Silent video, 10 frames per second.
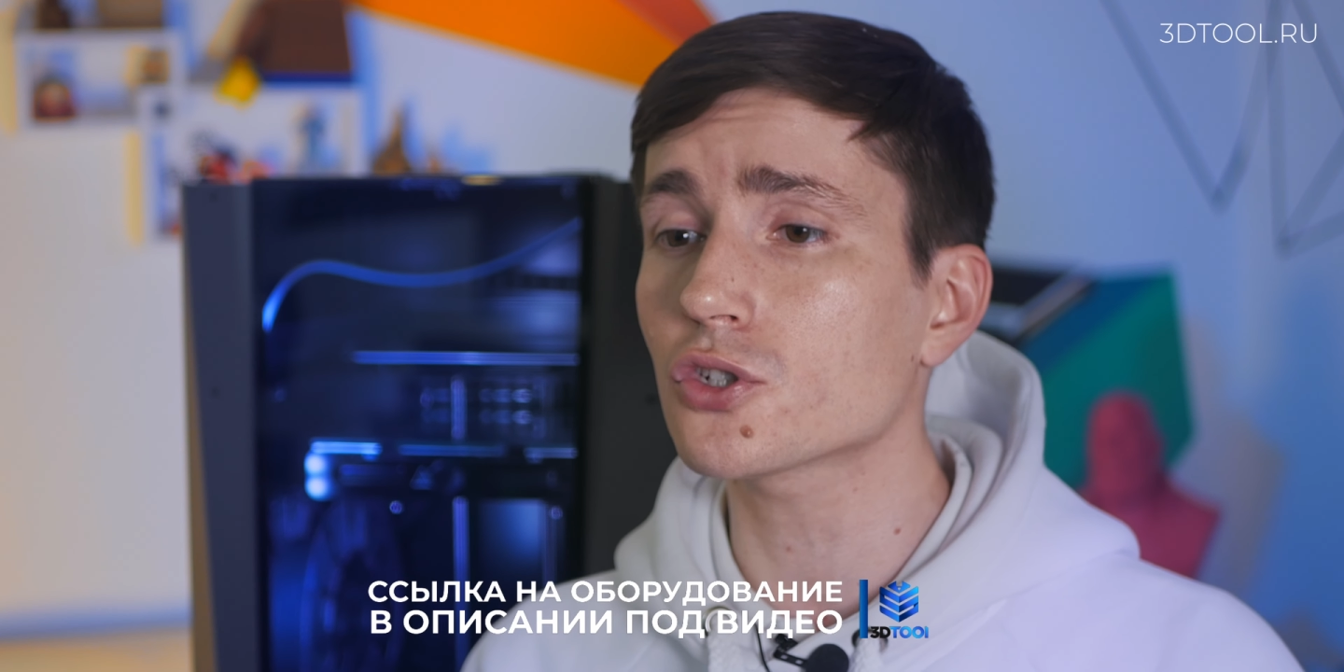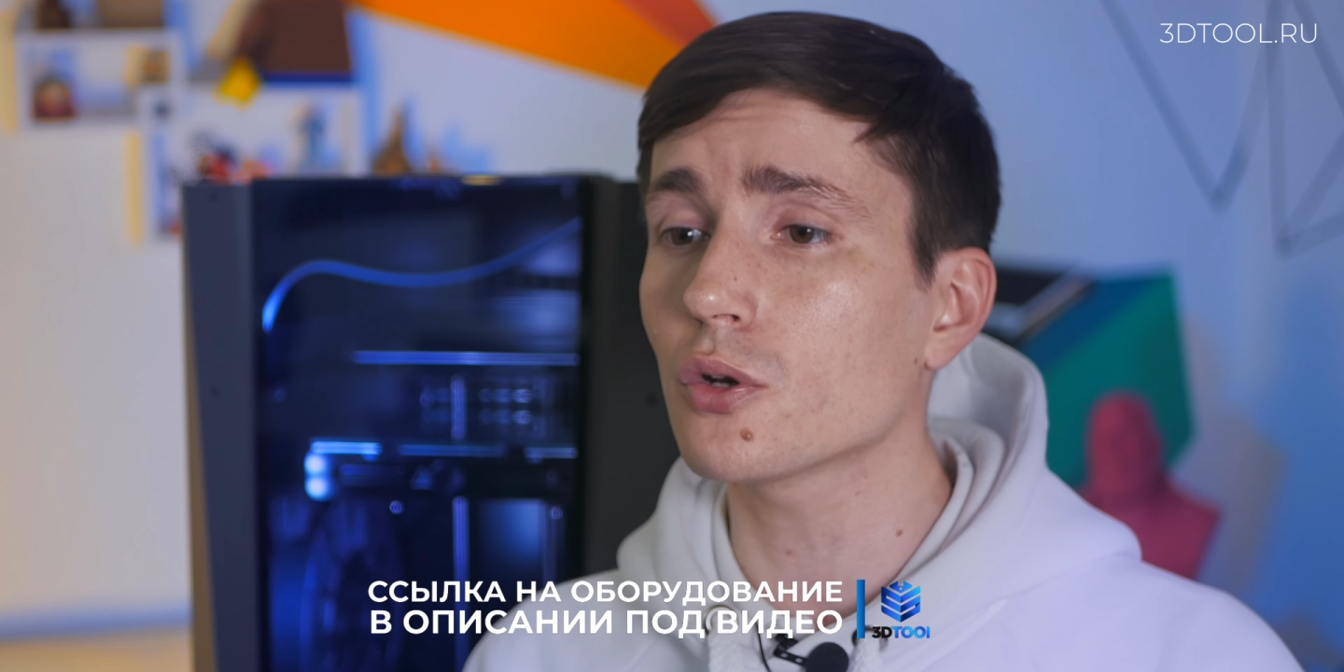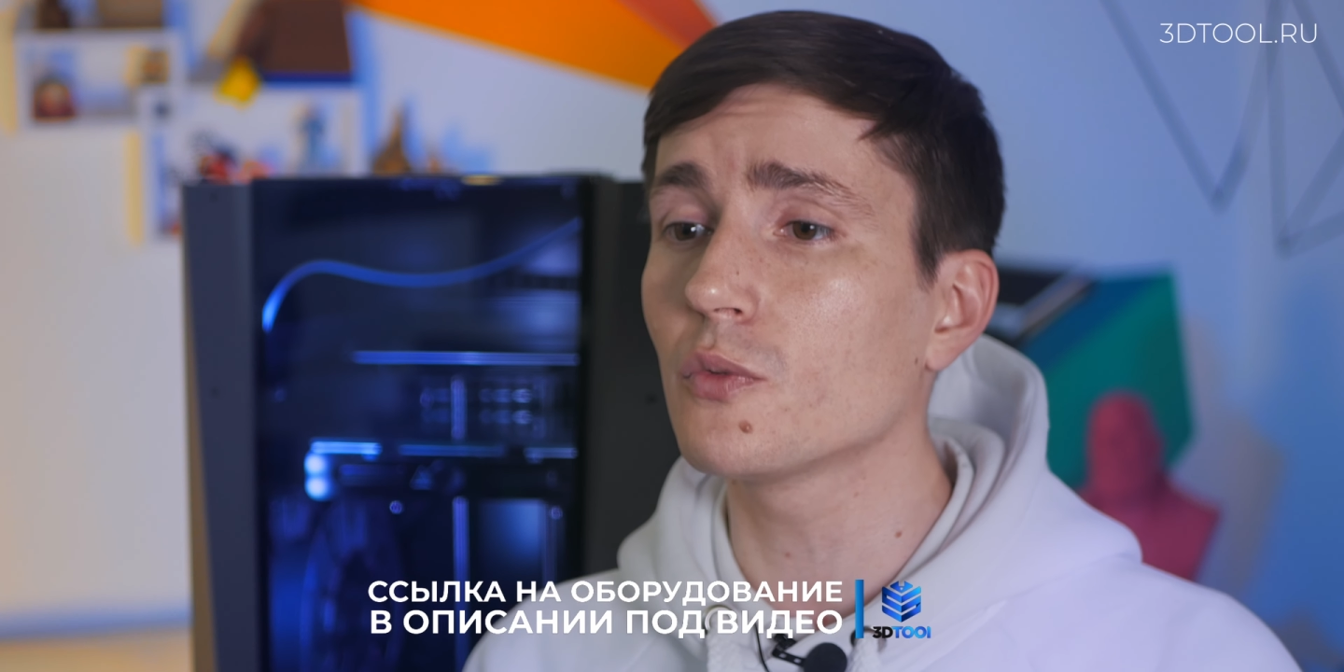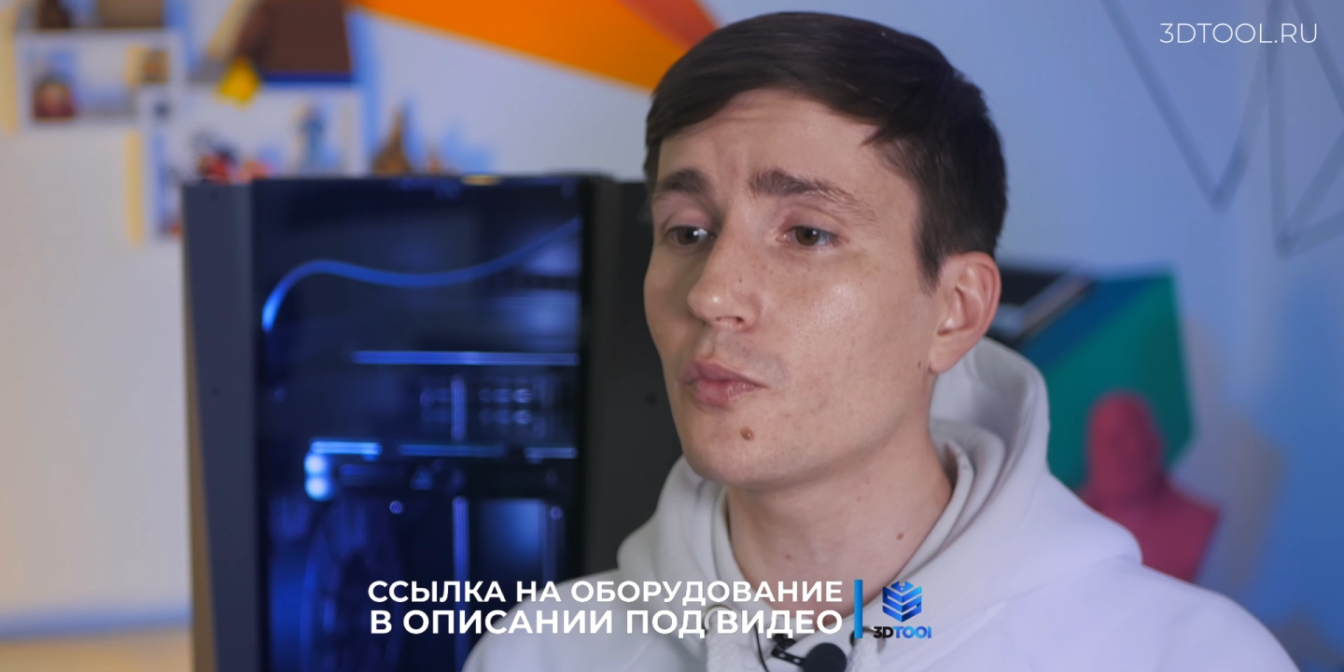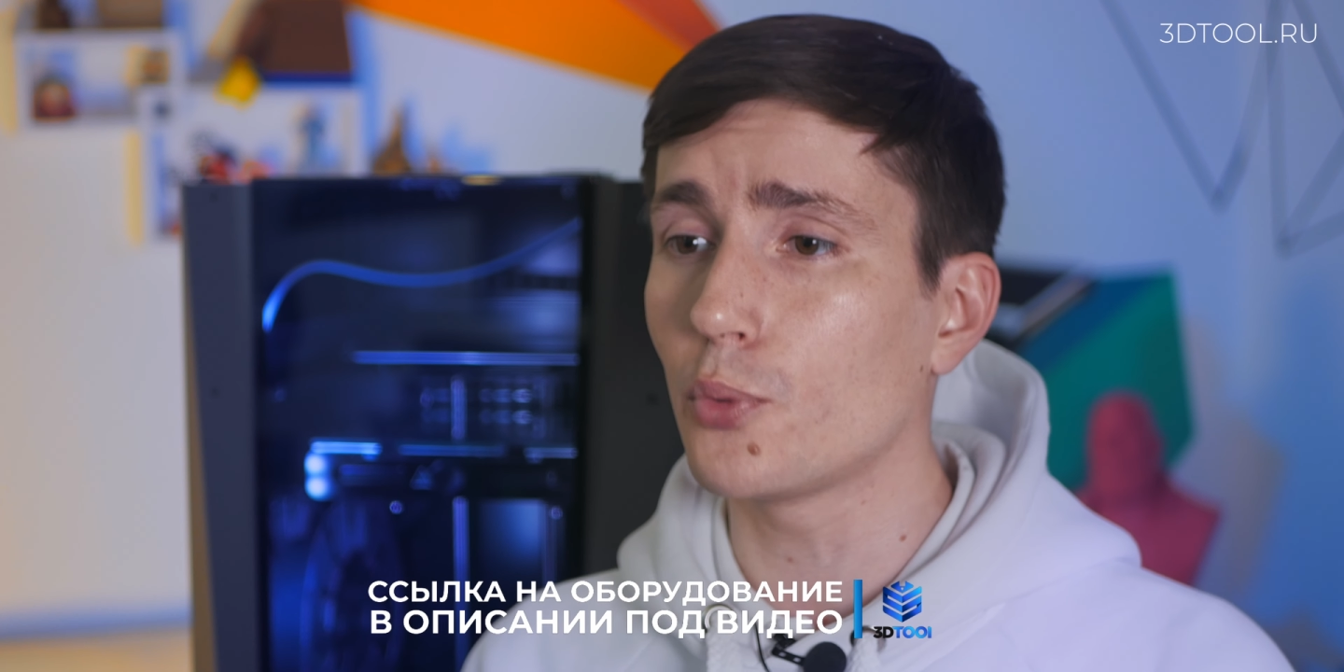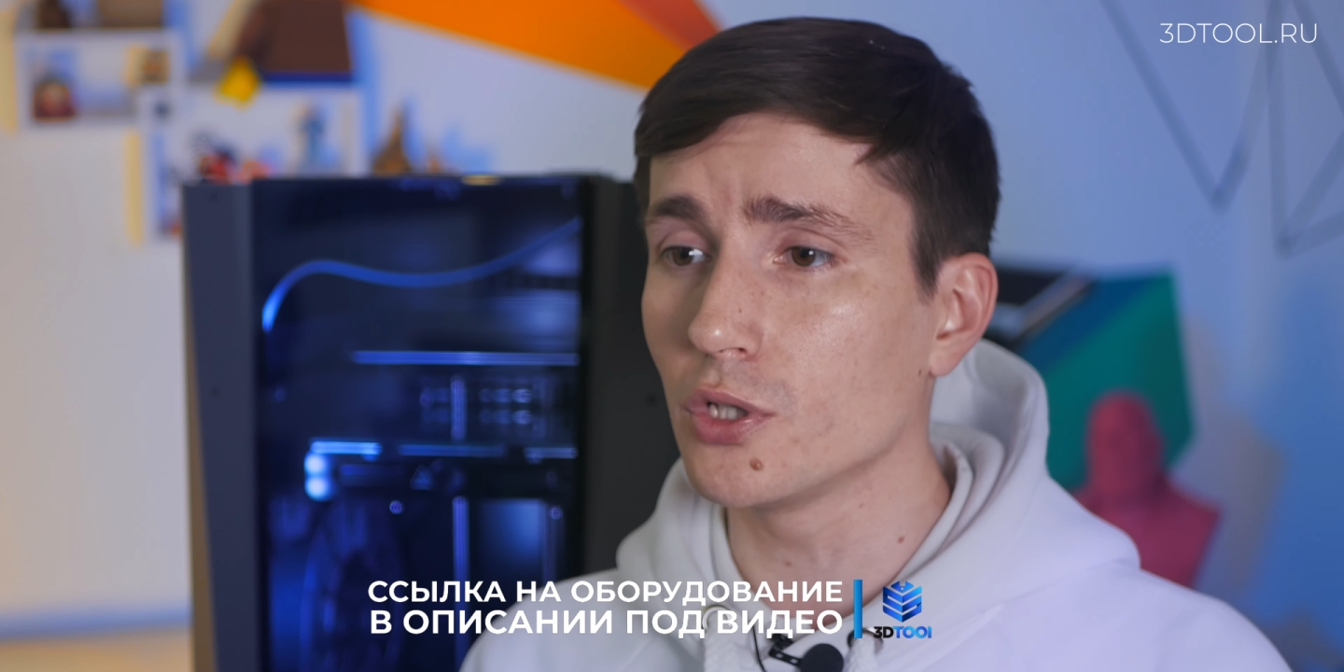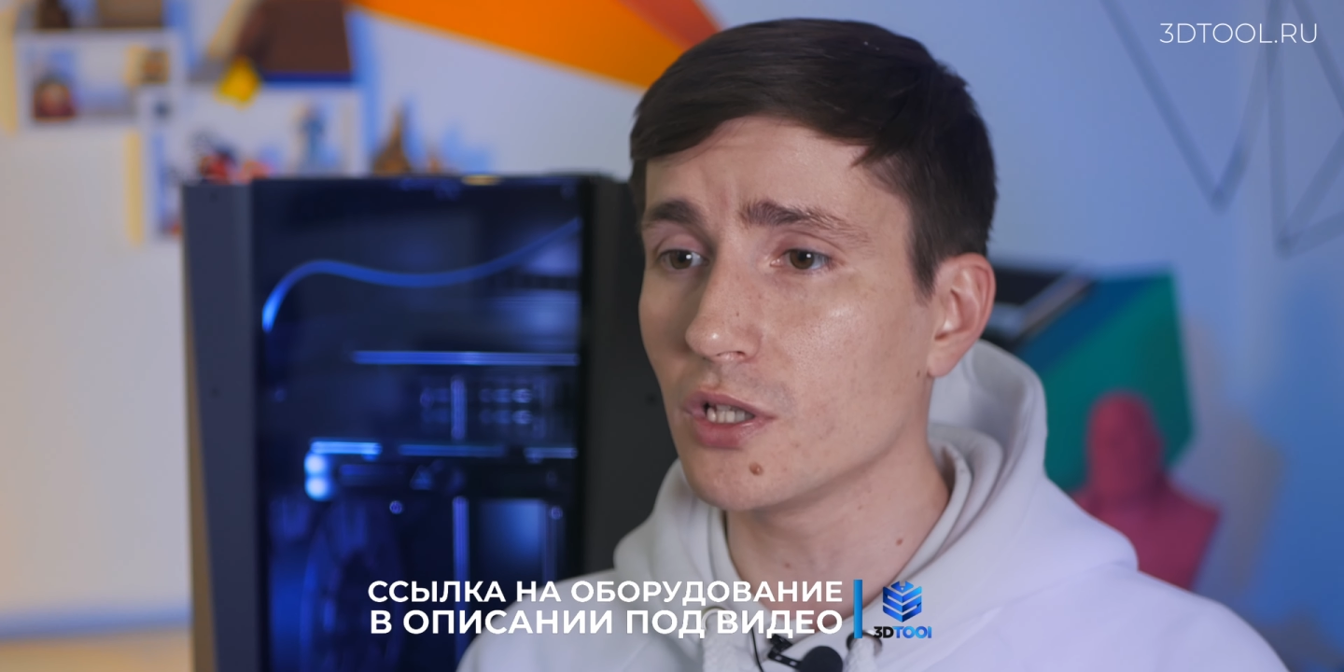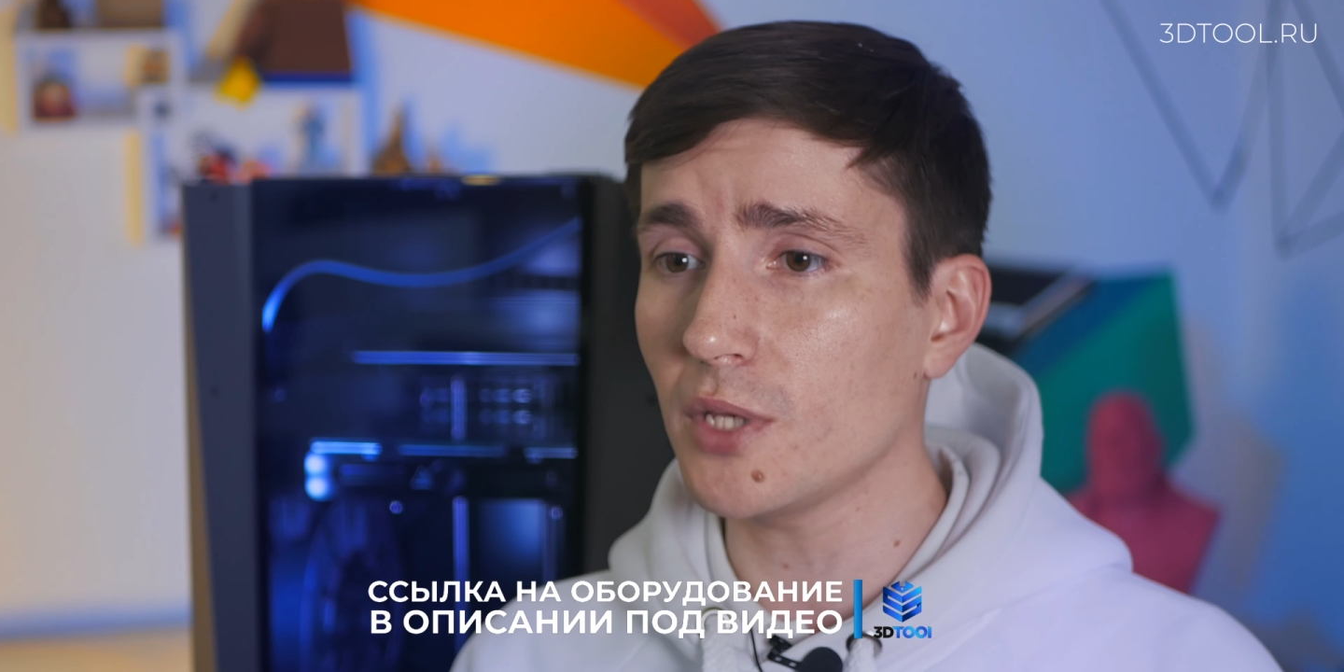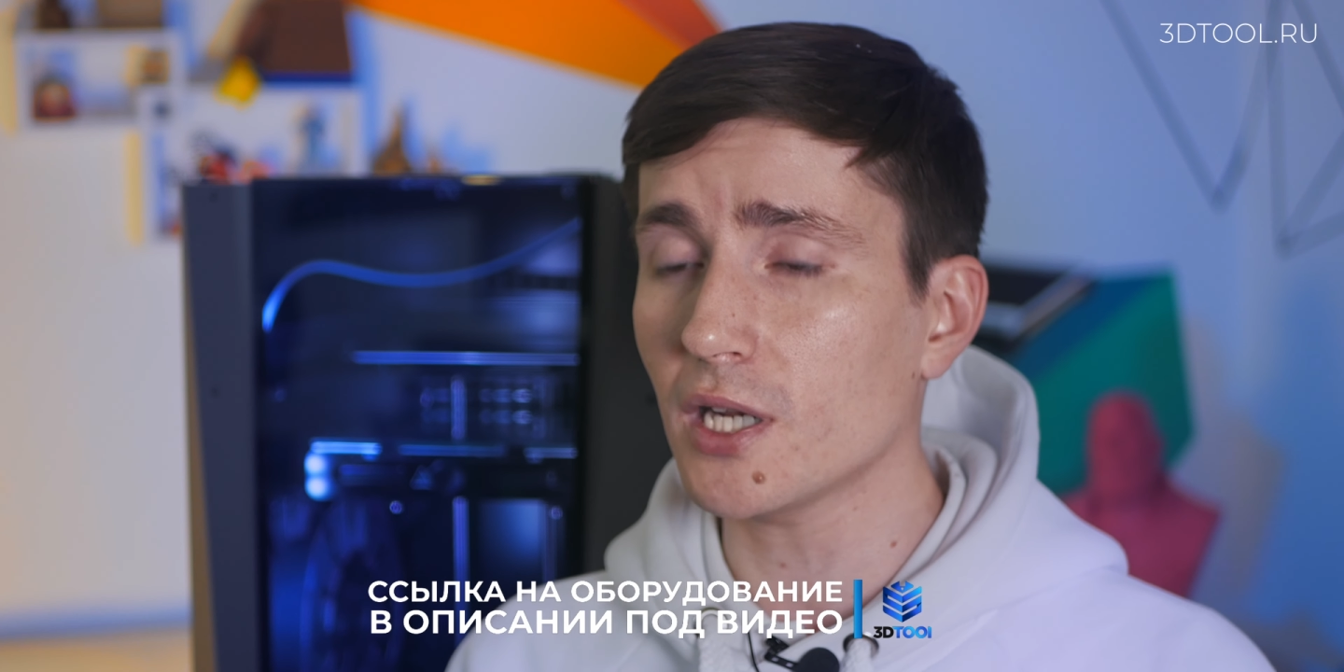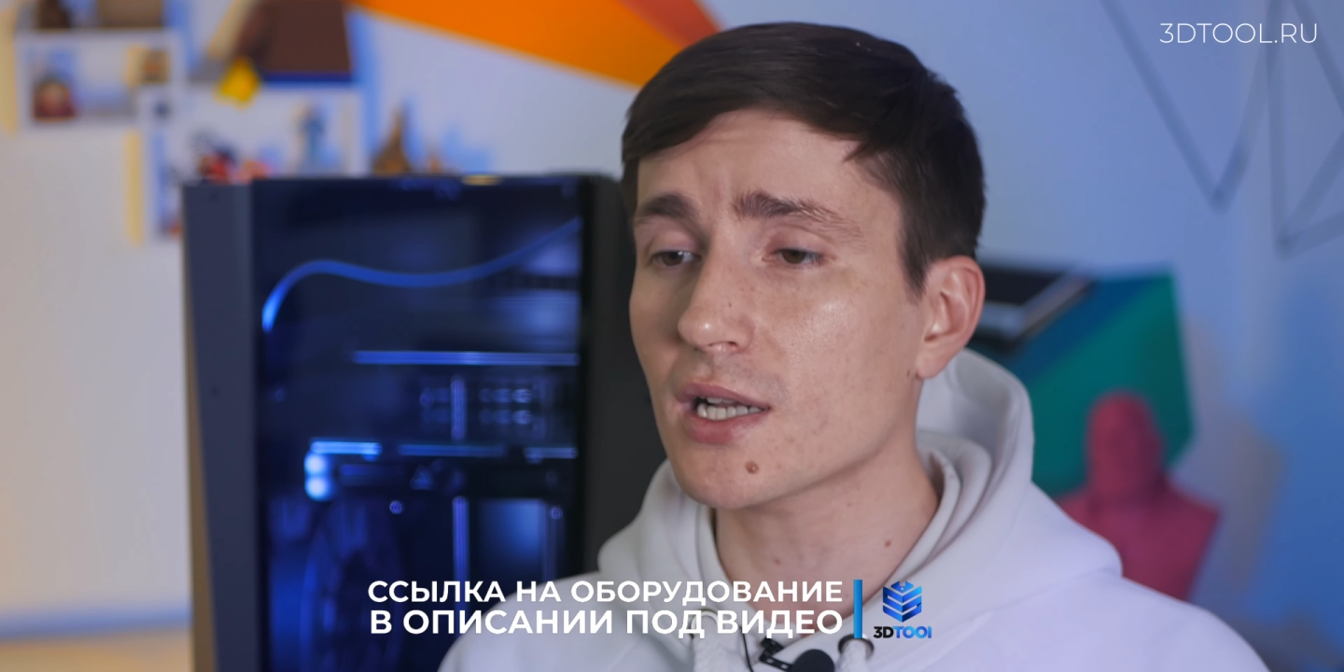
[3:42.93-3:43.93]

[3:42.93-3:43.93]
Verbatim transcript: чтобы в полной мере